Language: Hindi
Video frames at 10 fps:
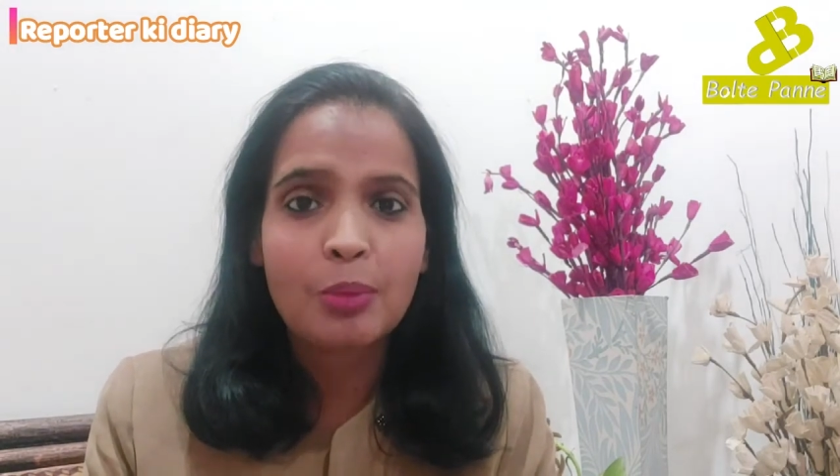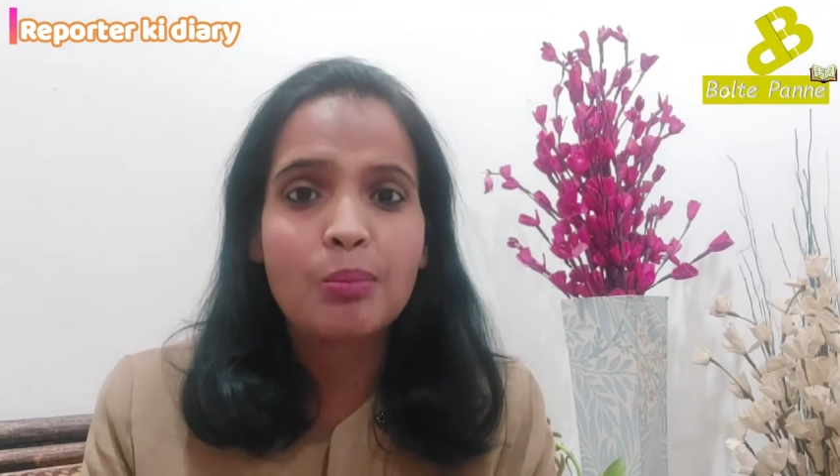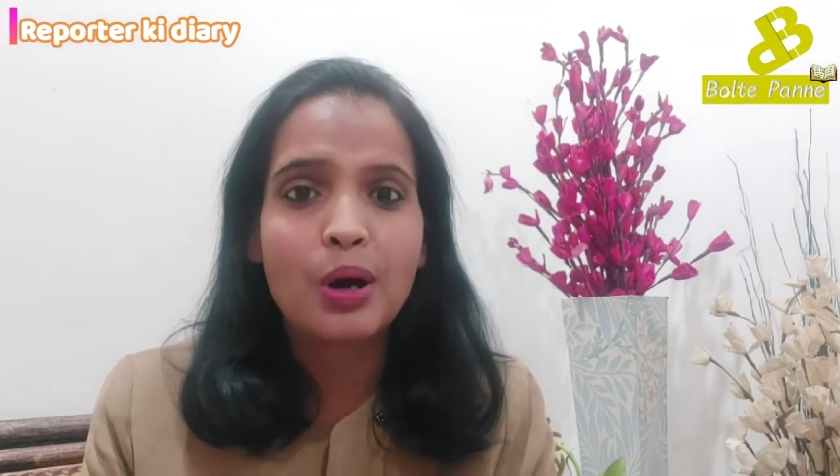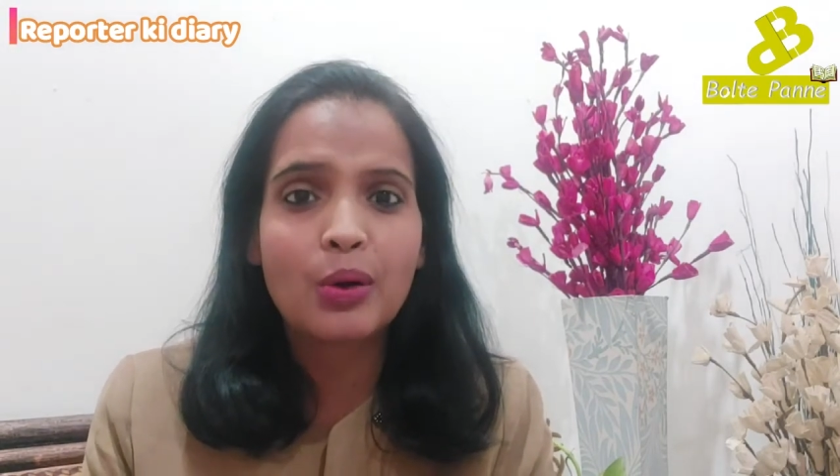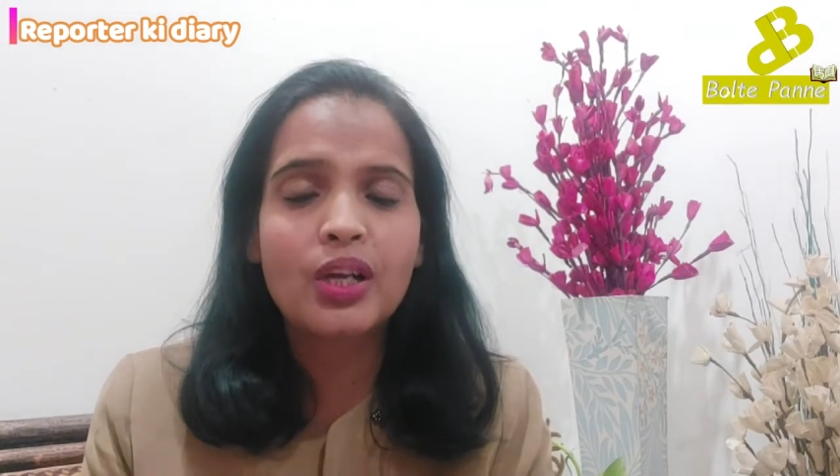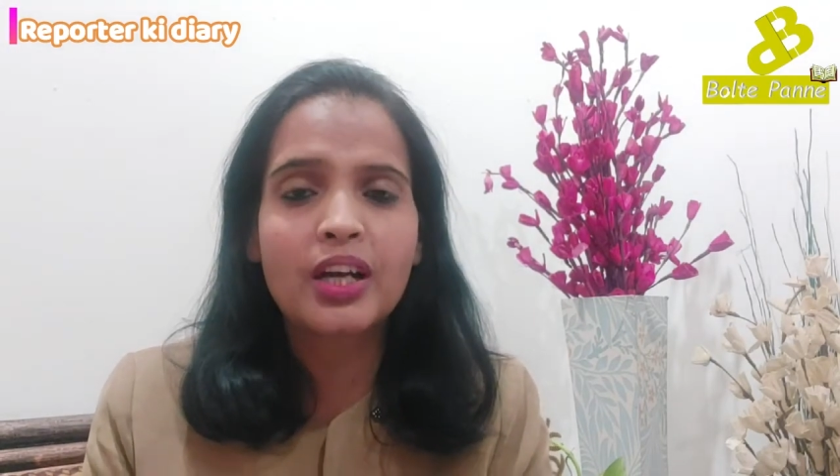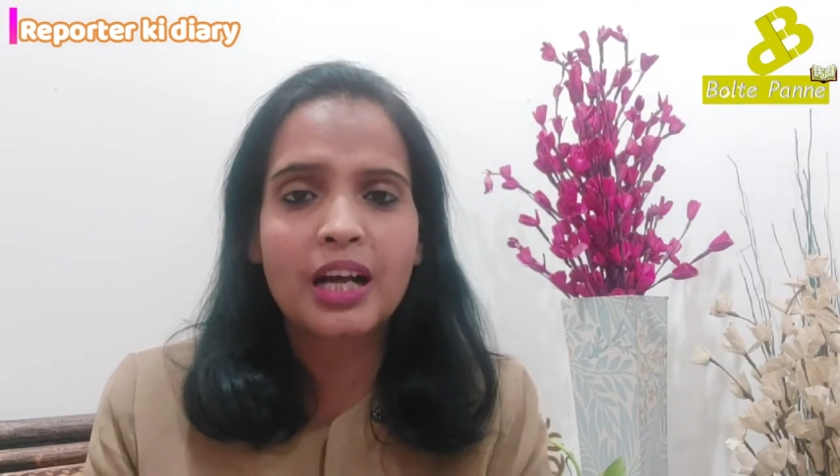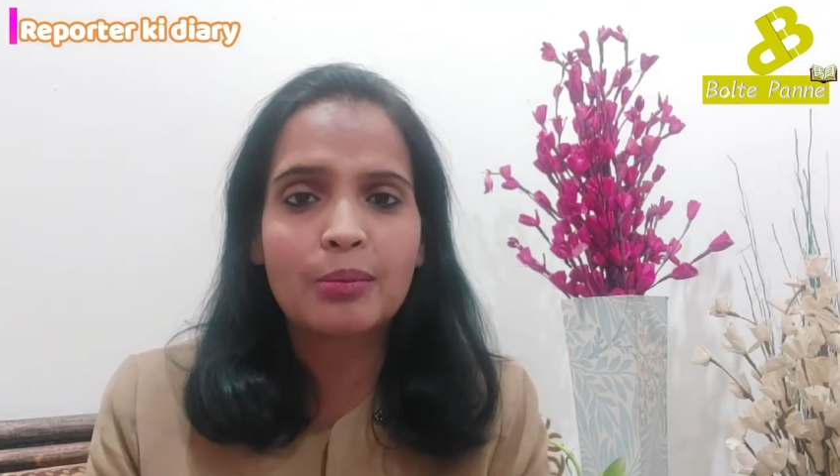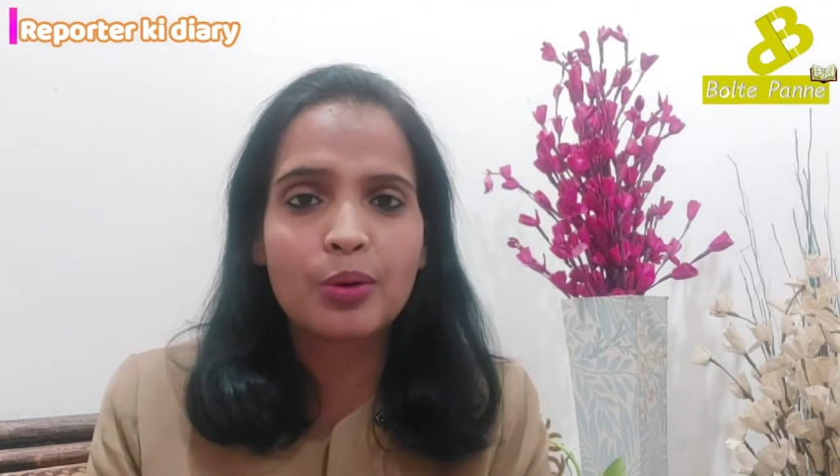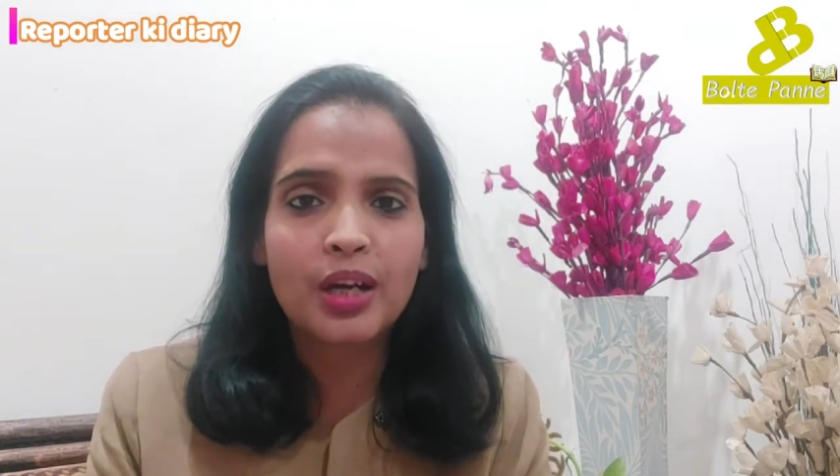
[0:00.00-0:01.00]
माहौल
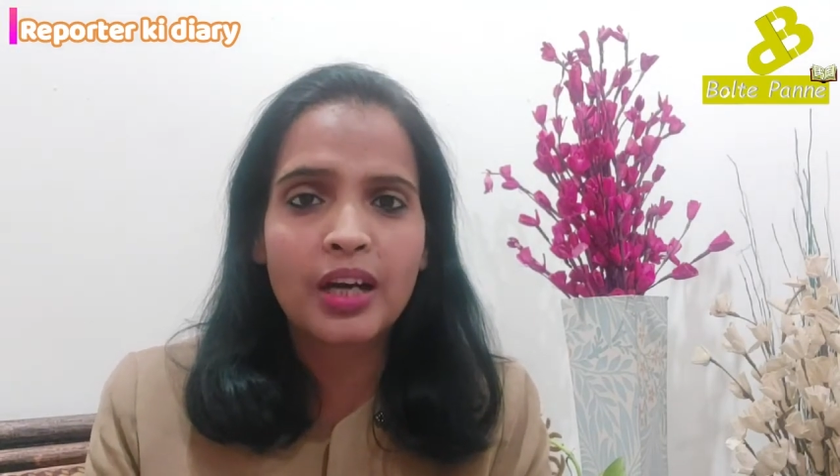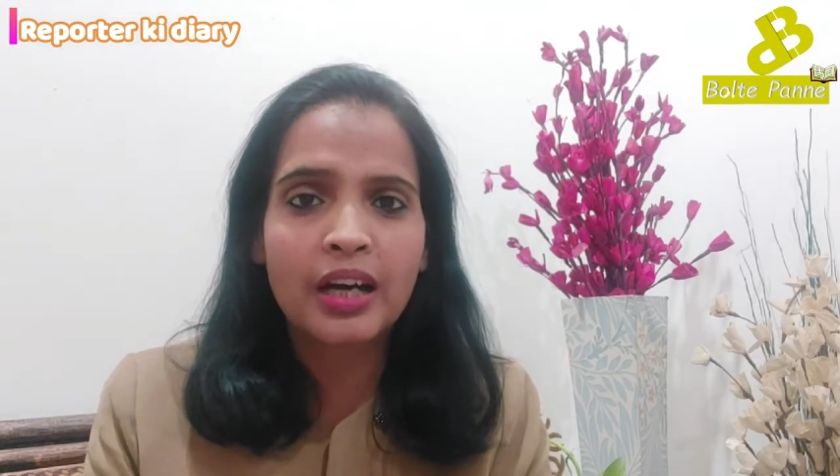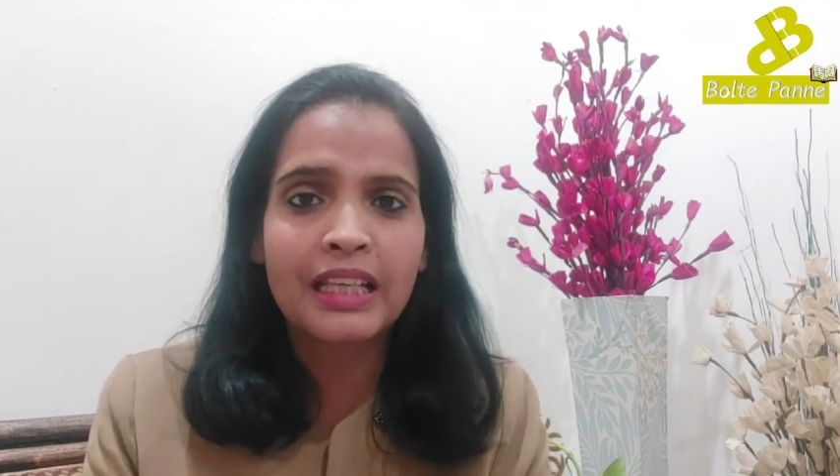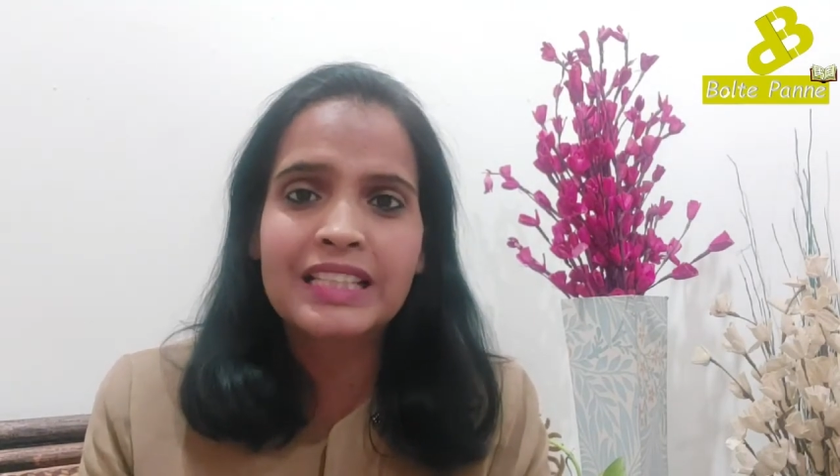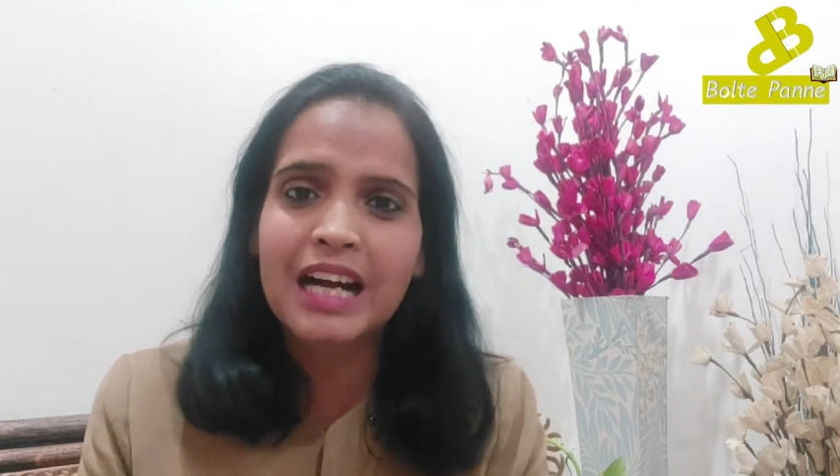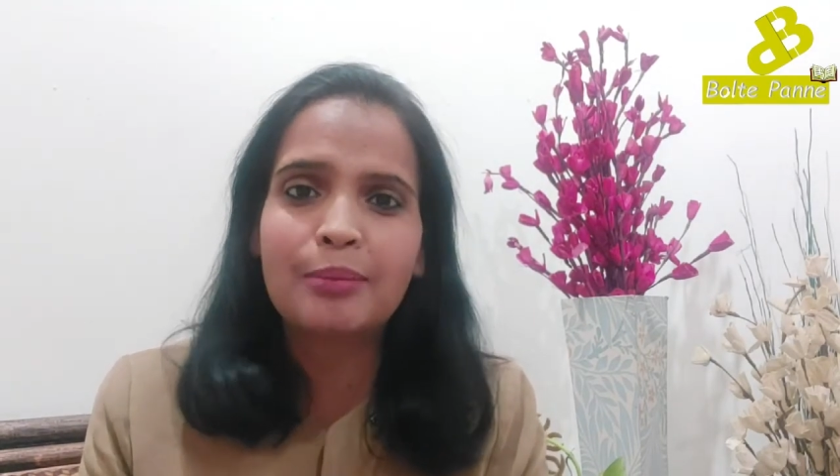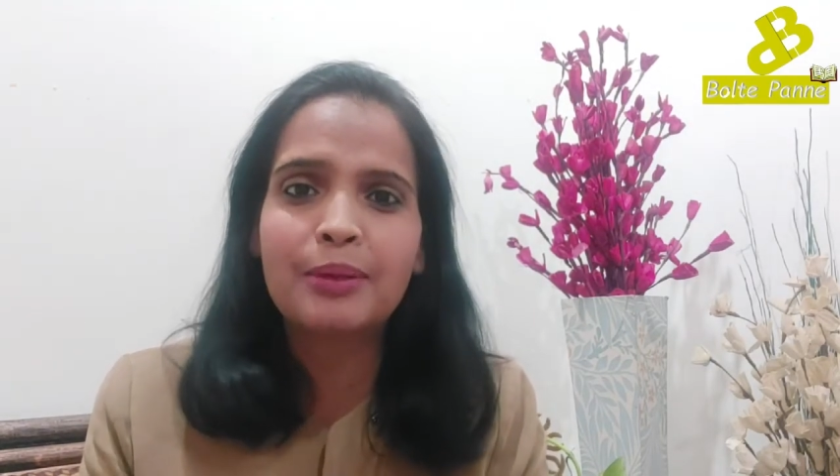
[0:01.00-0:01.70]
ख़राब हो रहा है ये जहाँ